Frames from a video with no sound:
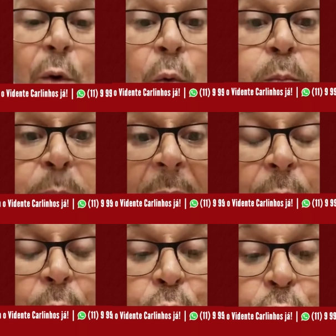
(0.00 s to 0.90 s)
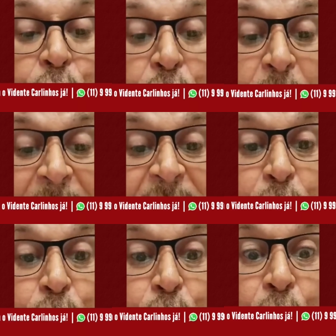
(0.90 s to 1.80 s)
Tá culpando. O senhor
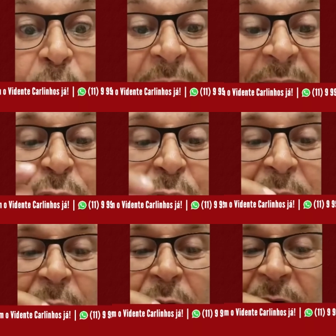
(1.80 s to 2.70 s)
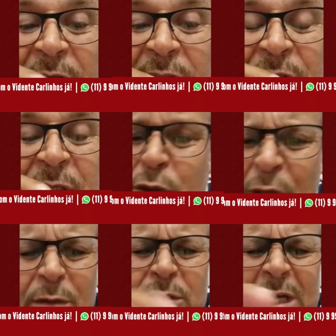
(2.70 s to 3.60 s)
antes eu tô, já tá jogando a
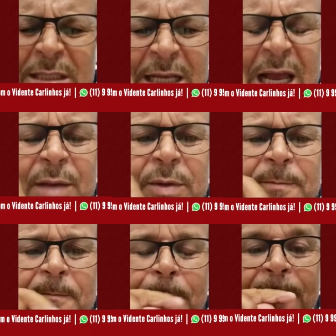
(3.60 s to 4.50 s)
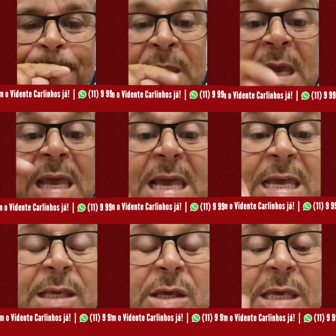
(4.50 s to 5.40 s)
conversinha e todo mundo já sabe
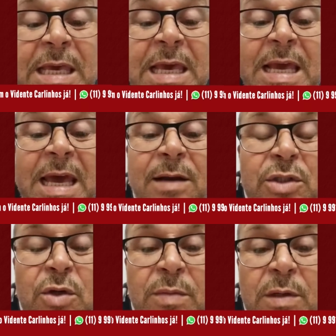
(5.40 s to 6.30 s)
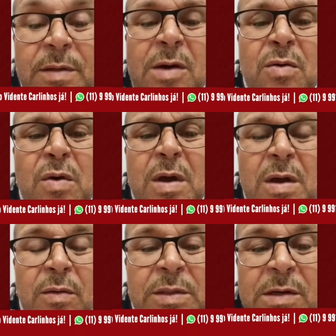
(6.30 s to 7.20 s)
que, quem era o seu mesmo.
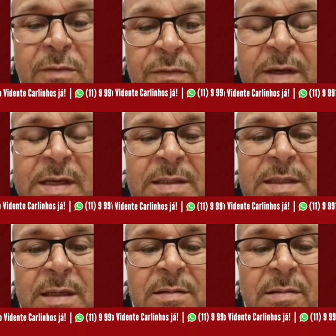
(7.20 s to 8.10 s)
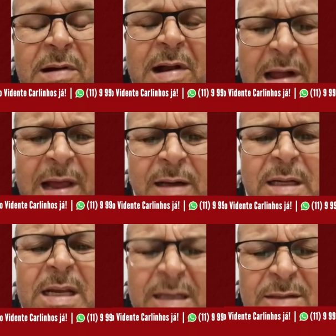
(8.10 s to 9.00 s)
Não, é o seu vice. É,